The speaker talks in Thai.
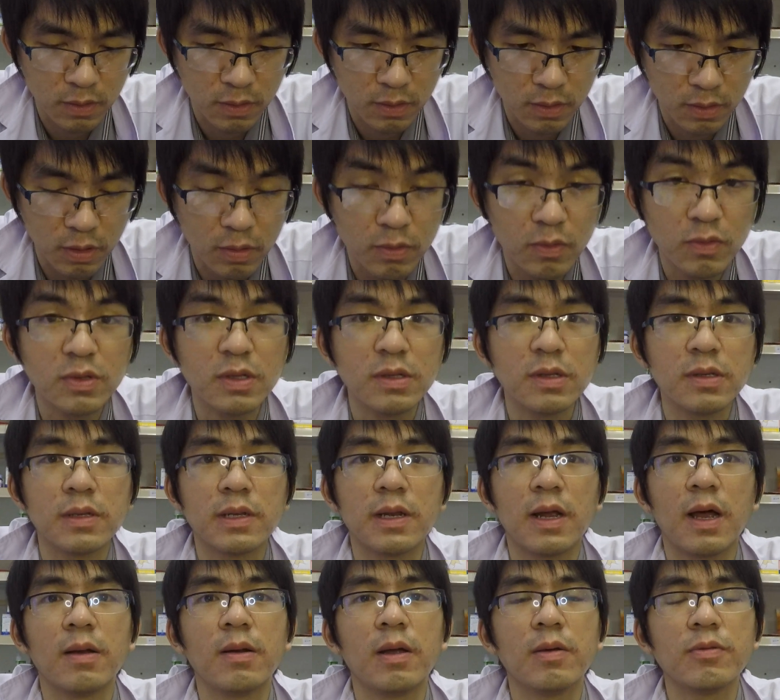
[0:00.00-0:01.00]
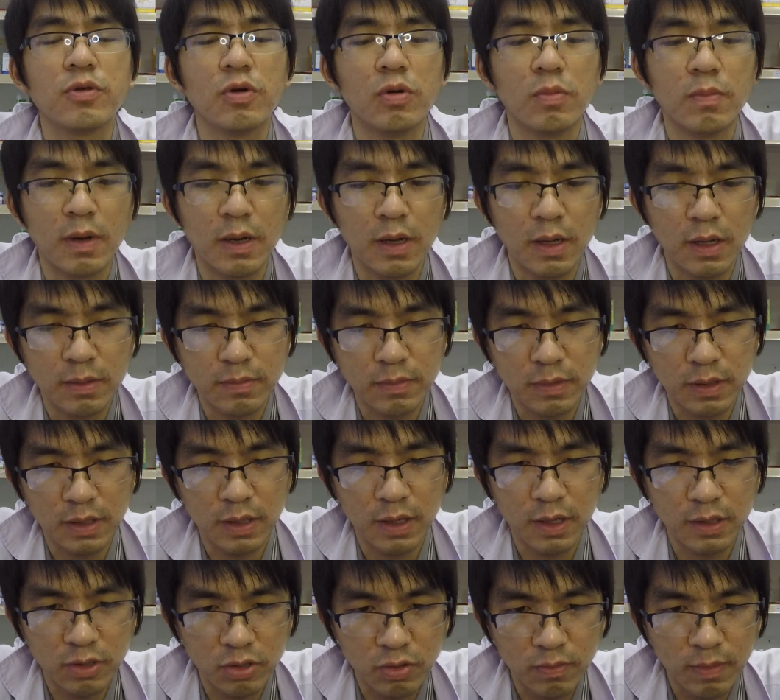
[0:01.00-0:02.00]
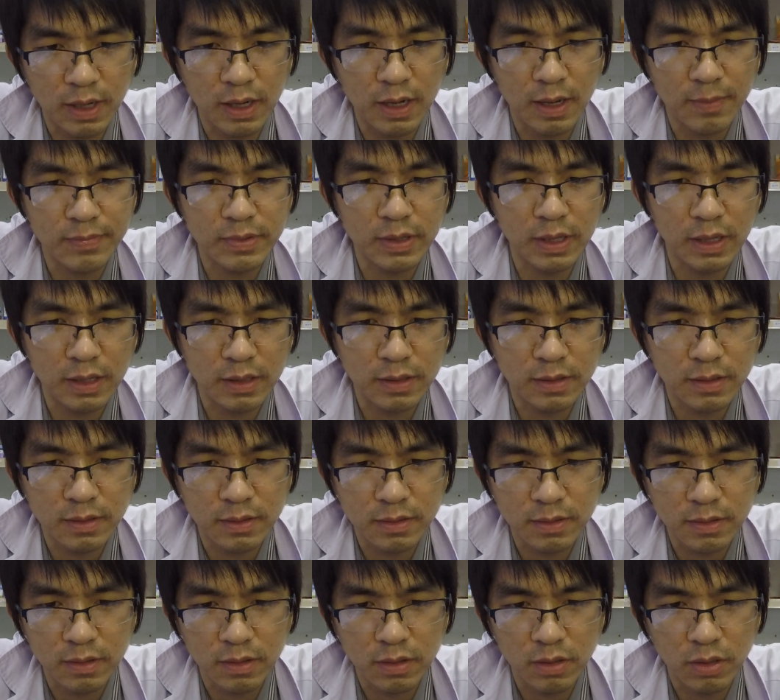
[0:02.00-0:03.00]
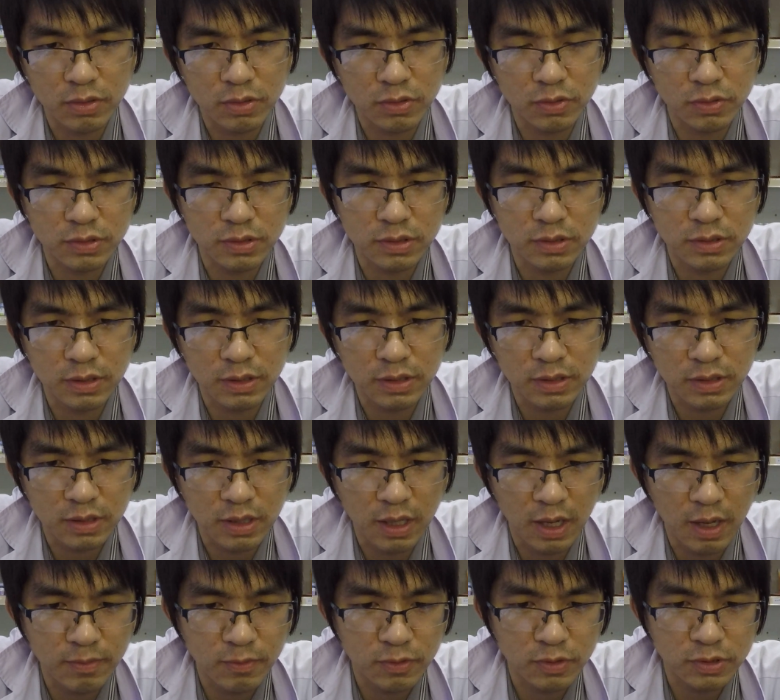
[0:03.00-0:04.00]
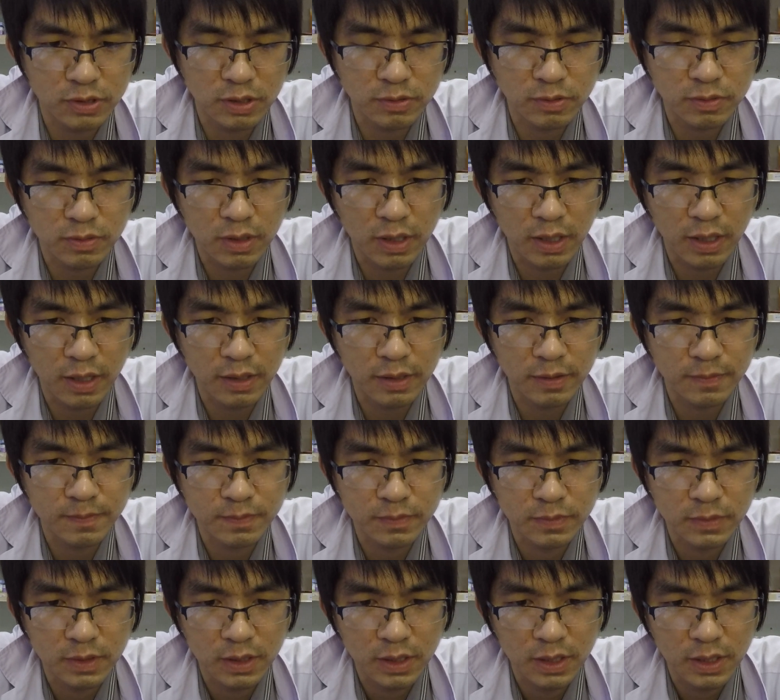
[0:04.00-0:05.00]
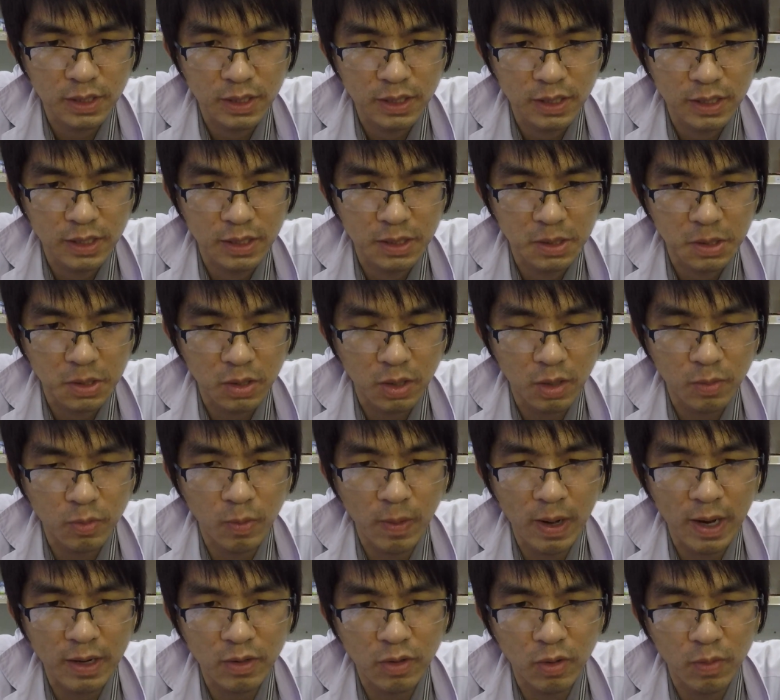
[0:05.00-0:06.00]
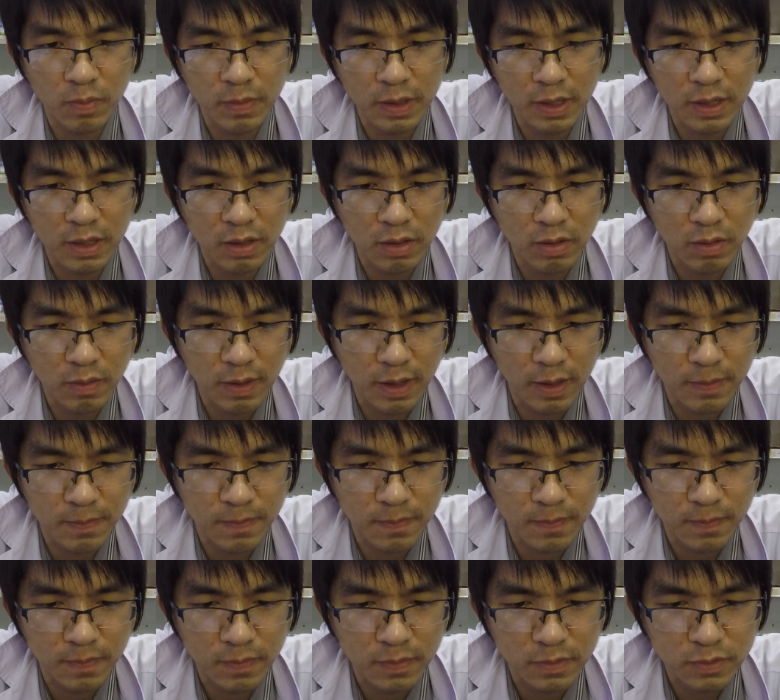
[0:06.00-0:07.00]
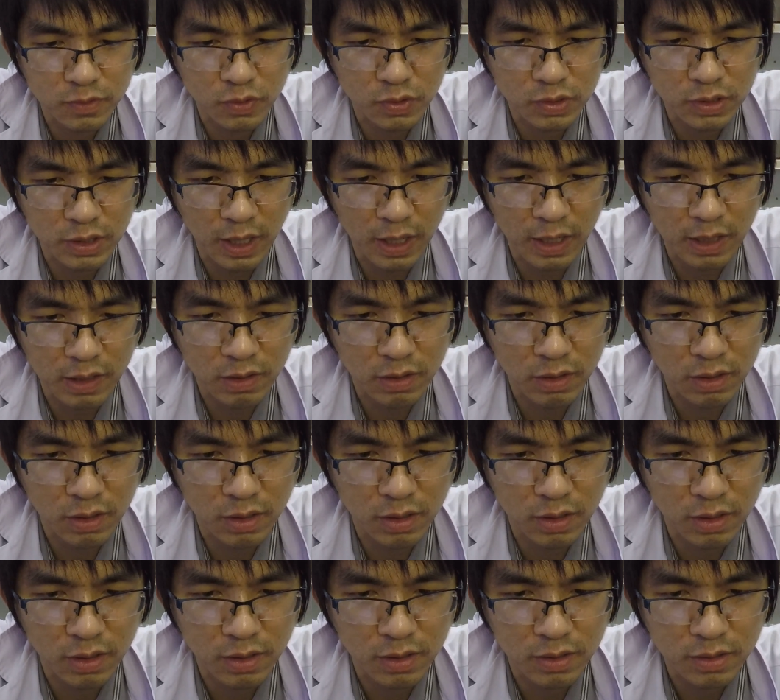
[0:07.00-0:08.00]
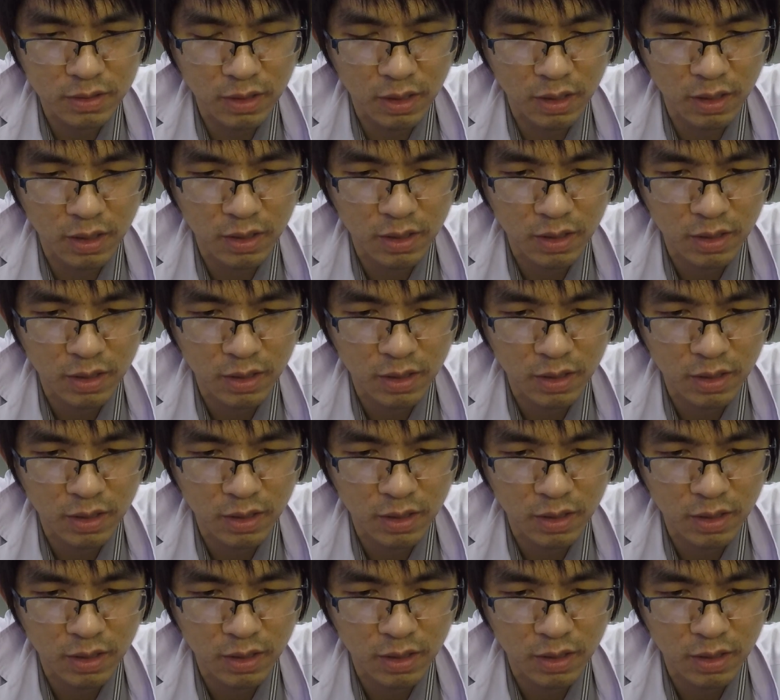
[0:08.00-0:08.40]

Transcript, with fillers: ขอบคุณที่ติดตามแล้วชมฮะมีอะไรอยู่มาอัปเดต ก็กดติดตามกด subscribe ก็ผมอ่านคอมเมนต์แล้วแบบ ส่วนใหญ่ก็นะ